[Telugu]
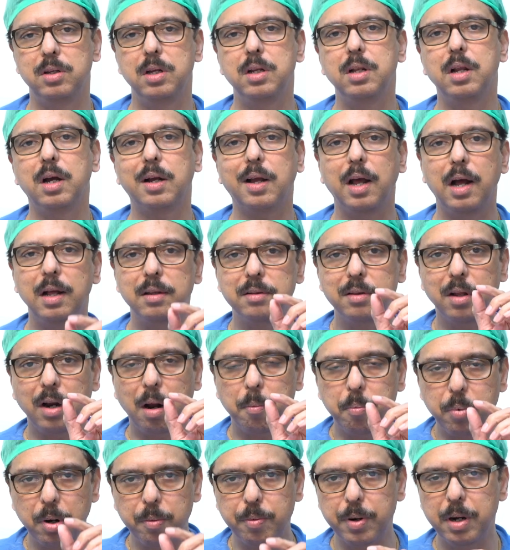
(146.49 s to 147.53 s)
చిన్న
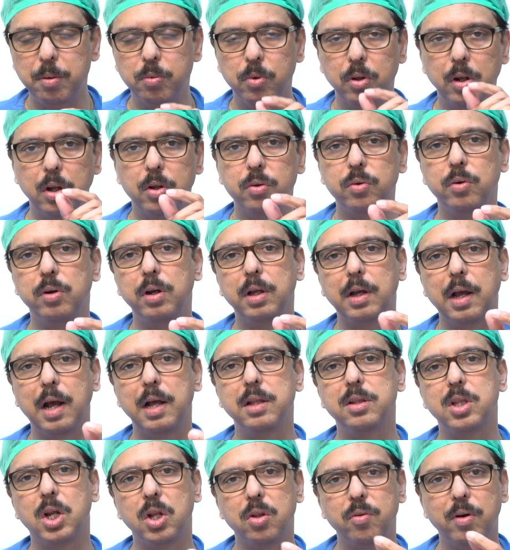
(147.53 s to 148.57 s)
క్యాన్సర్ అప్పుడప్పుడే మొదలవుతుండే
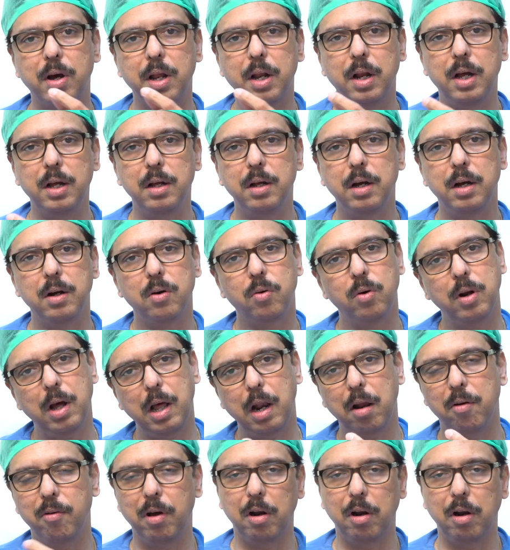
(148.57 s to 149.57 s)
క్యాన్సర్ ద్వారా కూడా అలా